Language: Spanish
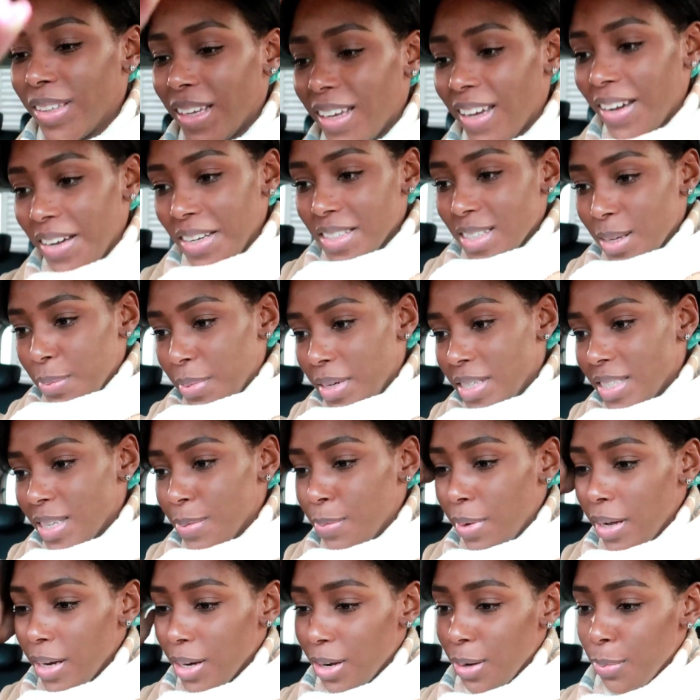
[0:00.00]
ustedes a veces me
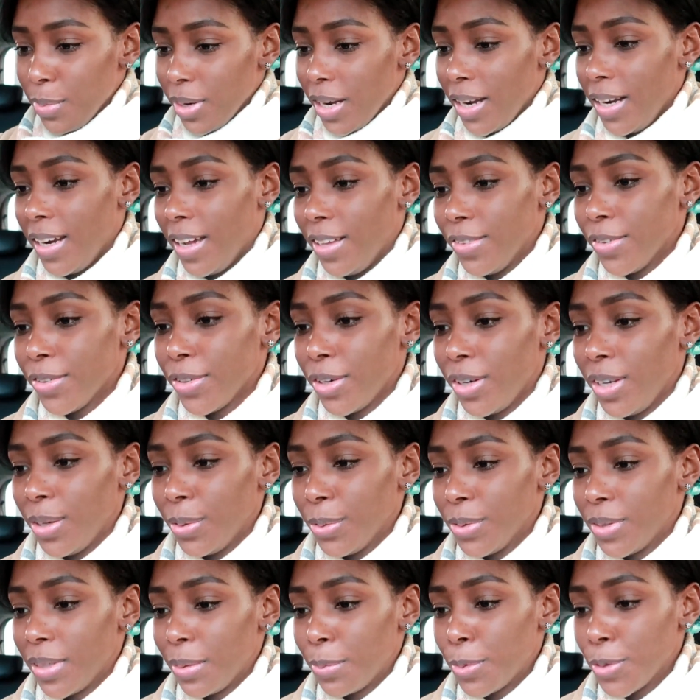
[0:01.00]
dicen Mari, como que a Alejandro no le
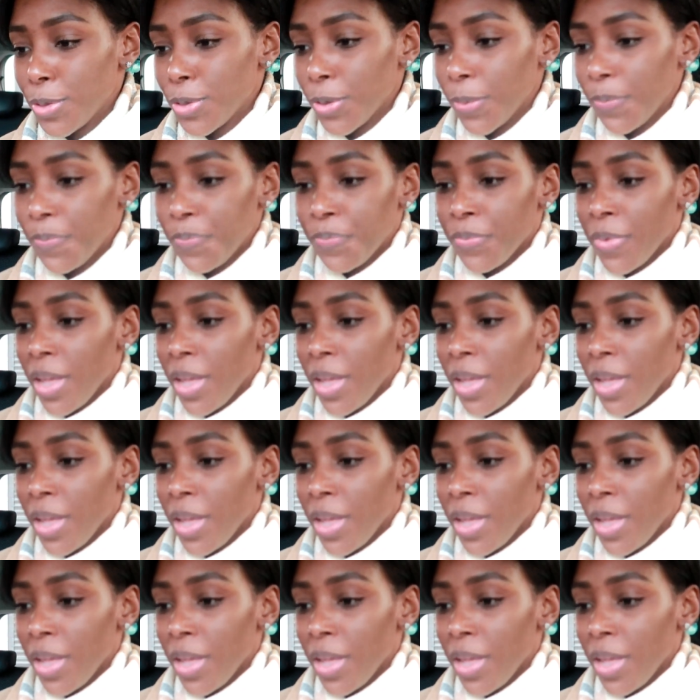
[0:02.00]
gusta mucho